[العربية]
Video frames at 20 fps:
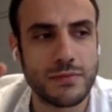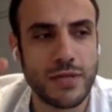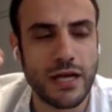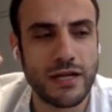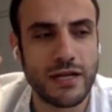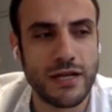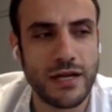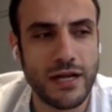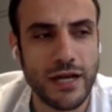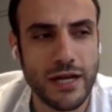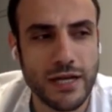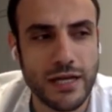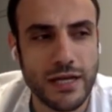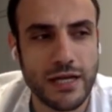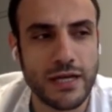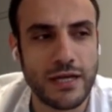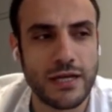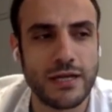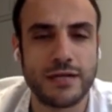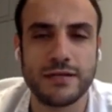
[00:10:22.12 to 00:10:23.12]
خلينا
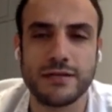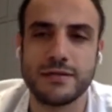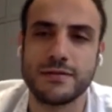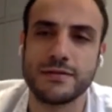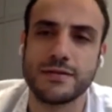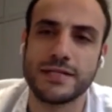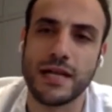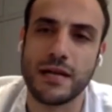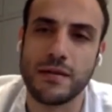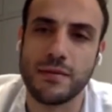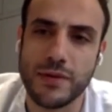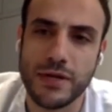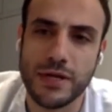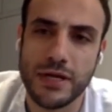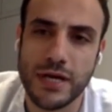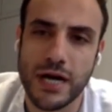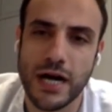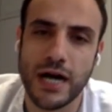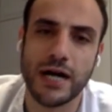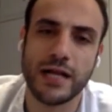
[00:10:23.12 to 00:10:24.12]
نحكي
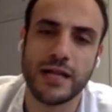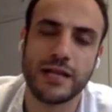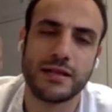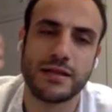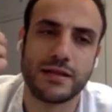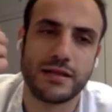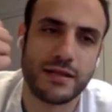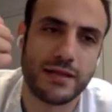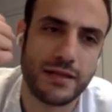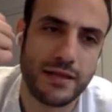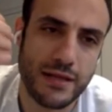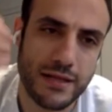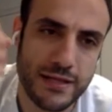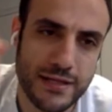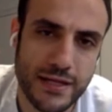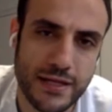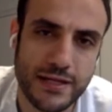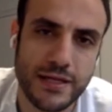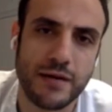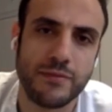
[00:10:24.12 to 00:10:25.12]
سلبيات
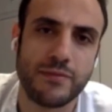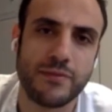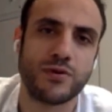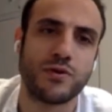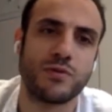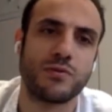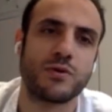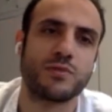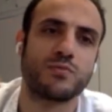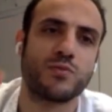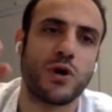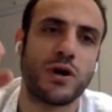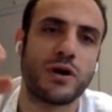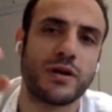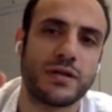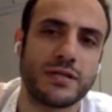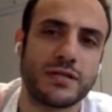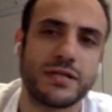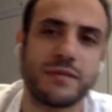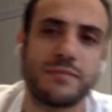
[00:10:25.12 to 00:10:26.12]
لاستخدام الروبوت
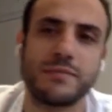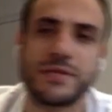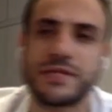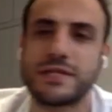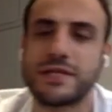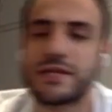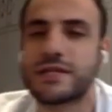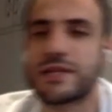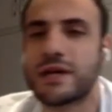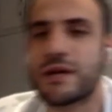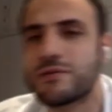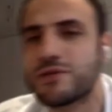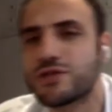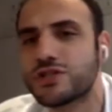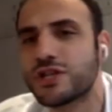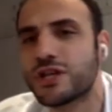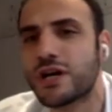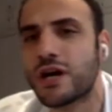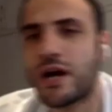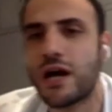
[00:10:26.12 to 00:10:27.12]
مقارنه باستخدام
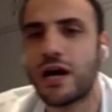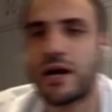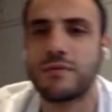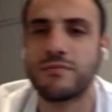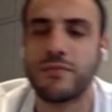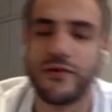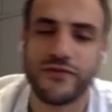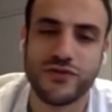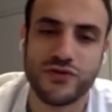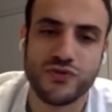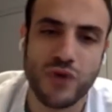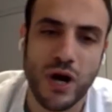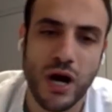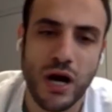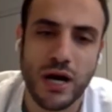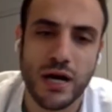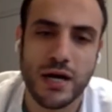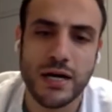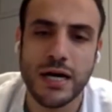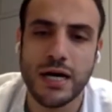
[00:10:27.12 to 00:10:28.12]
الجراحه
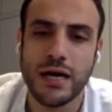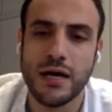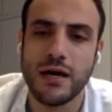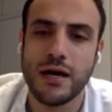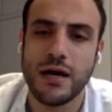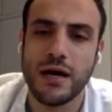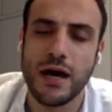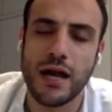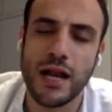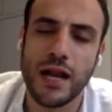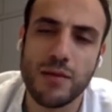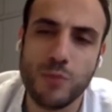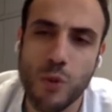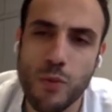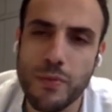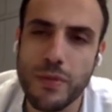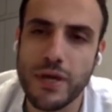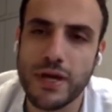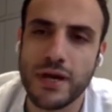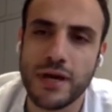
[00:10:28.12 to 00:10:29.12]
المفتوحه هلا
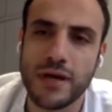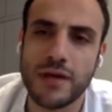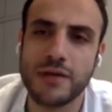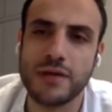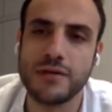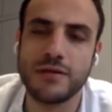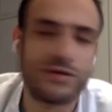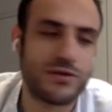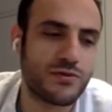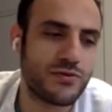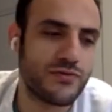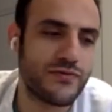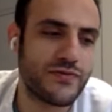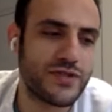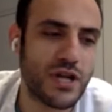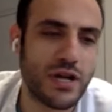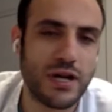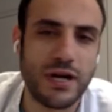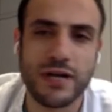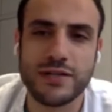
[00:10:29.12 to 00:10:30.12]
ممكن يكون في
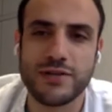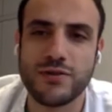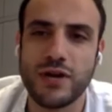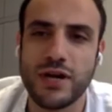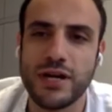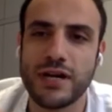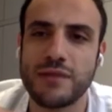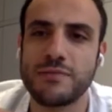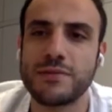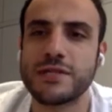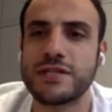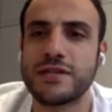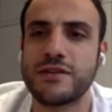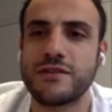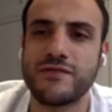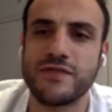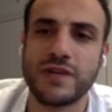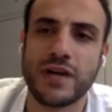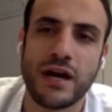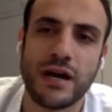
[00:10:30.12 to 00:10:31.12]
شغلات احيانا
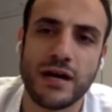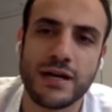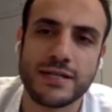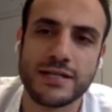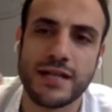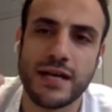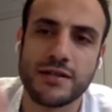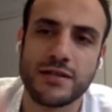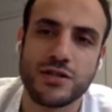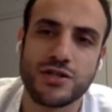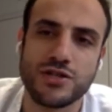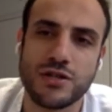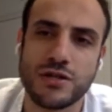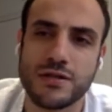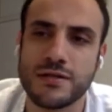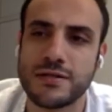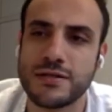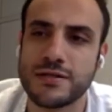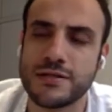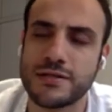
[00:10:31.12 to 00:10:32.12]
بصير في غاز تحت
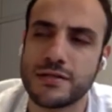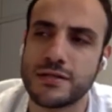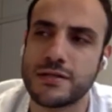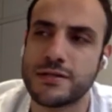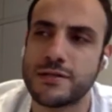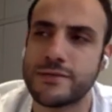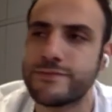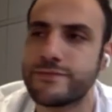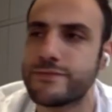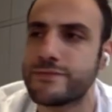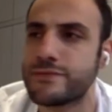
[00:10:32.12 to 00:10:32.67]
الجلد